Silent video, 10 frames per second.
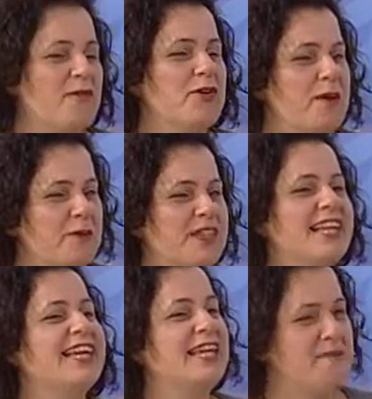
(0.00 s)
vogliamo
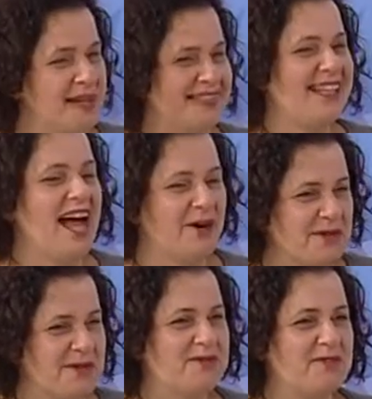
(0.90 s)
vedere esatto. chi metterà
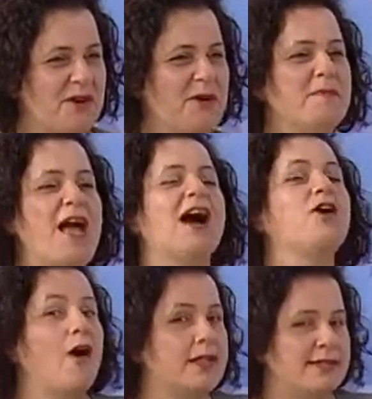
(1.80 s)
questo fiocco esatto, bianco,
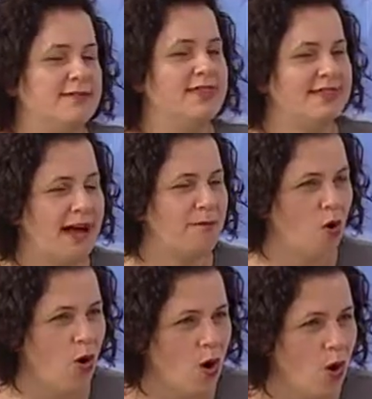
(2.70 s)
esatto. anzi
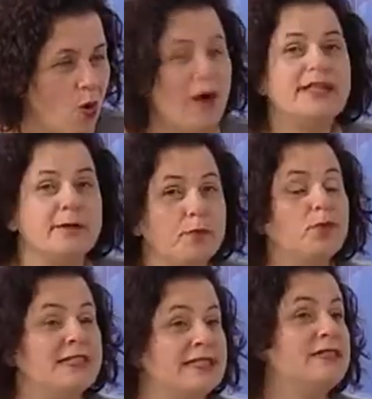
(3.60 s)
invitiamo quante più
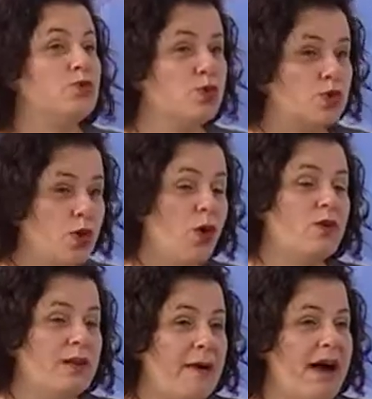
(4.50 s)

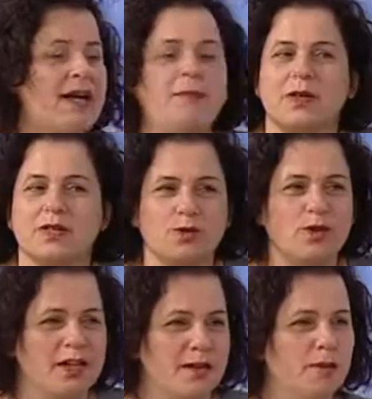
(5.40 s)
istituzioni, ma anche esatto.
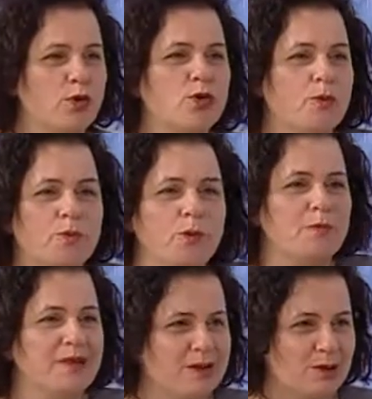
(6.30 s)
persone del mondo
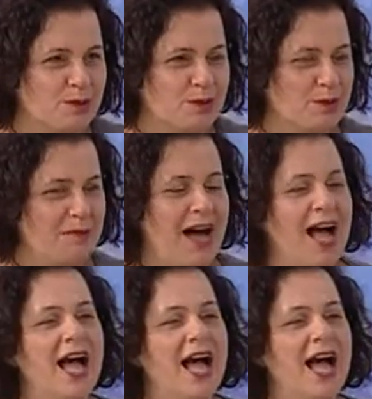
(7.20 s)
pubblico, insomma,